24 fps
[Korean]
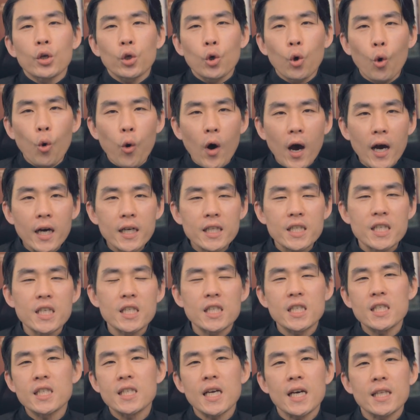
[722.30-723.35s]
교황
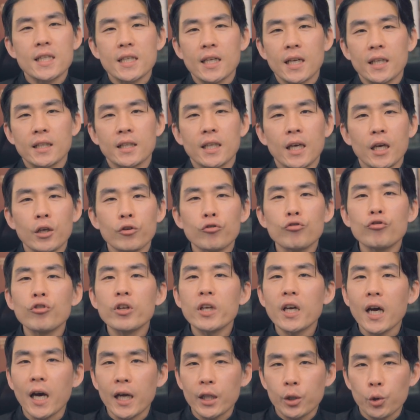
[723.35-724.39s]
지지자들한테
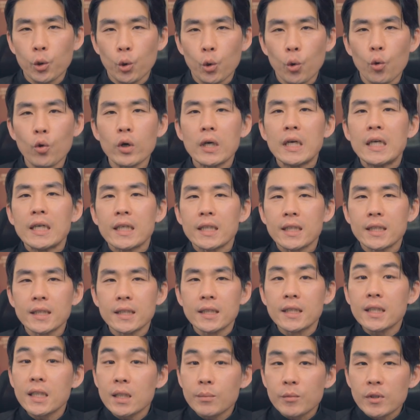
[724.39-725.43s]
유리하도록 그
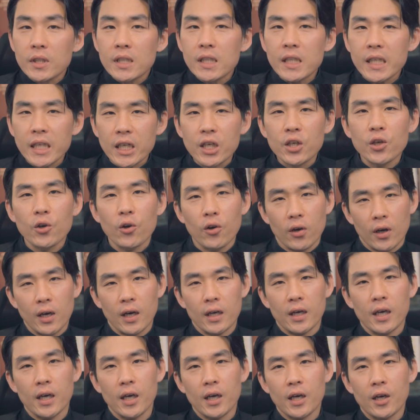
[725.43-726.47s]
흐름을
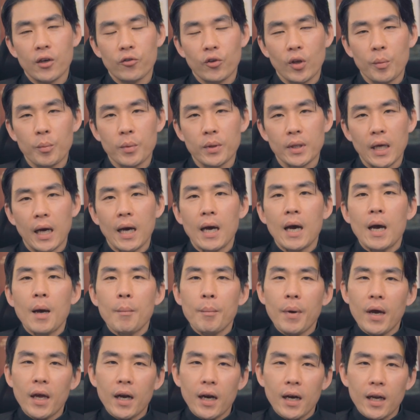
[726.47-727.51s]
이끌어가게 됩니다.
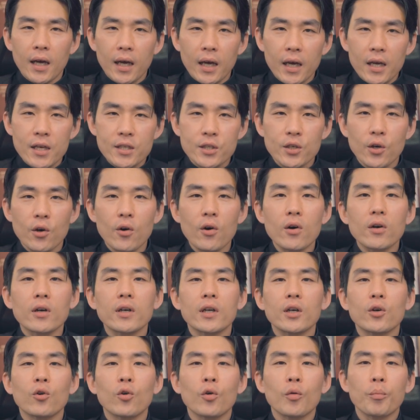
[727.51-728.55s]
페라라에서
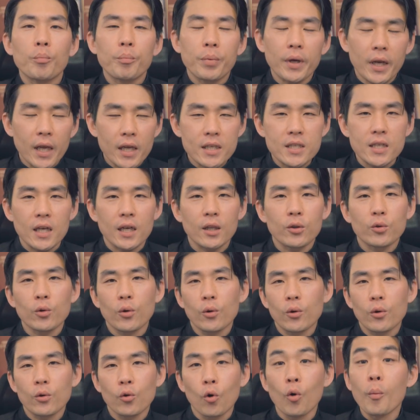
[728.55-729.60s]
그리고 피렌체
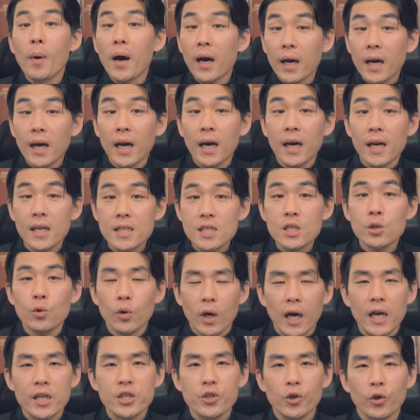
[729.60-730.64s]
또 로마까지도
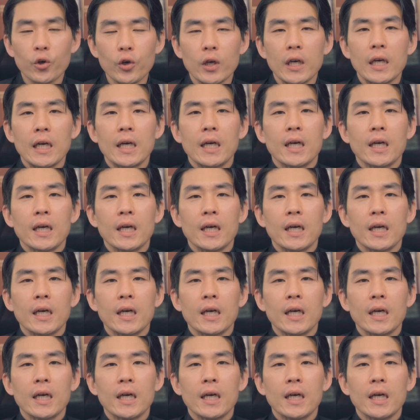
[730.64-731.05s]
가죠.